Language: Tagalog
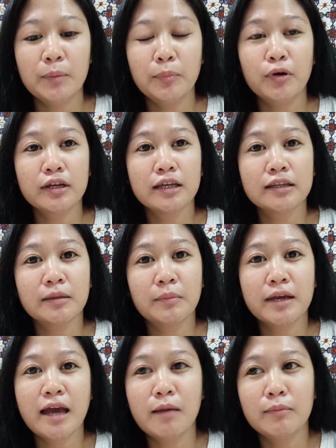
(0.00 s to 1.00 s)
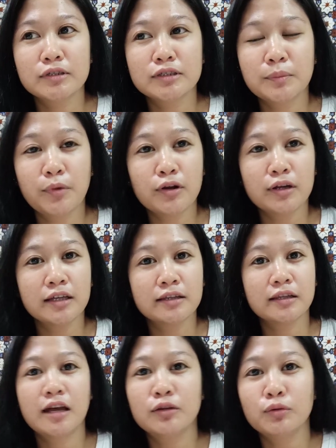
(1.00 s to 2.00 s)
Porket na mayaman siya,
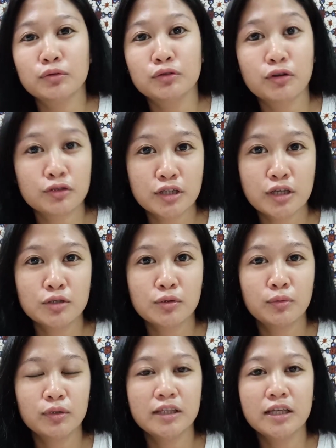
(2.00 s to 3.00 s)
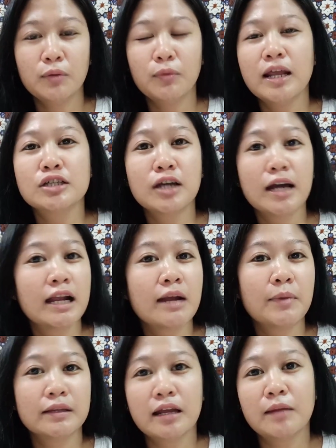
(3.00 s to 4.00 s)
porket na doktor siya. So, hindi, wala siyang
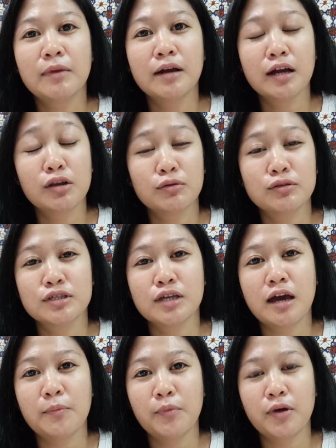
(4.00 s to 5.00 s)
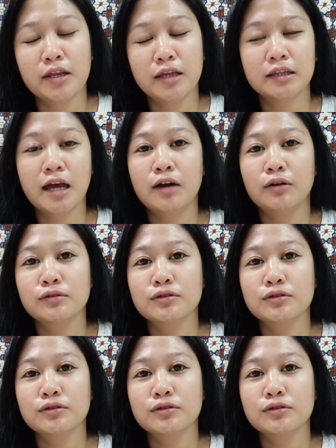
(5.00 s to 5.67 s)
karapatan namang ganun sa kapwa niya tao.